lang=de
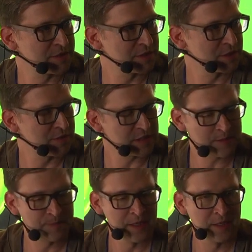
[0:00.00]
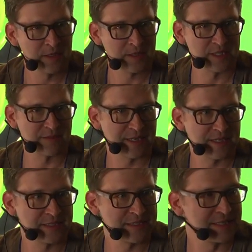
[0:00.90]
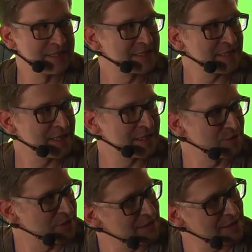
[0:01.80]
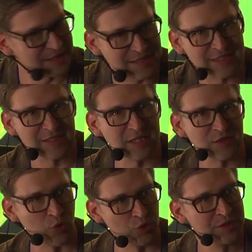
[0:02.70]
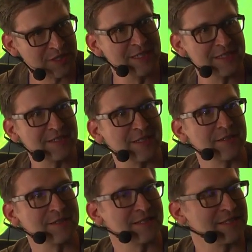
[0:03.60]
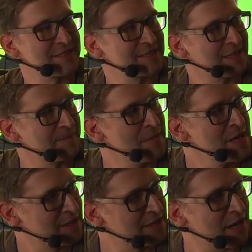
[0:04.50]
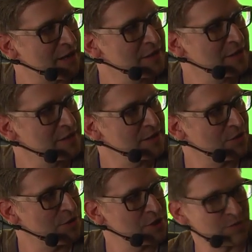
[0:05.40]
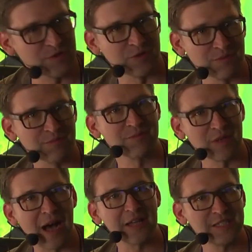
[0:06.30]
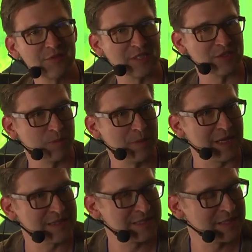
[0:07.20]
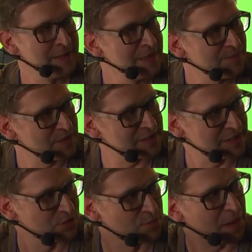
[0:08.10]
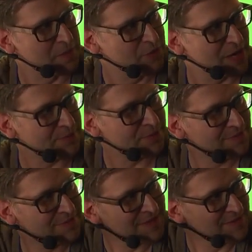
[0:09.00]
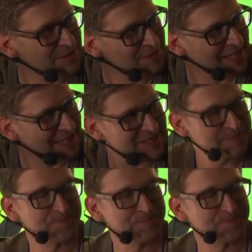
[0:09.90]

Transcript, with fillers: oder sowas. Das zweite sind äh, so die, das ist das, das Grundknistern, dann das ähm, knackende Geräusch, wo so ein Ast oder so platzt. Das sind so Bubble Wrap, was man so dreht.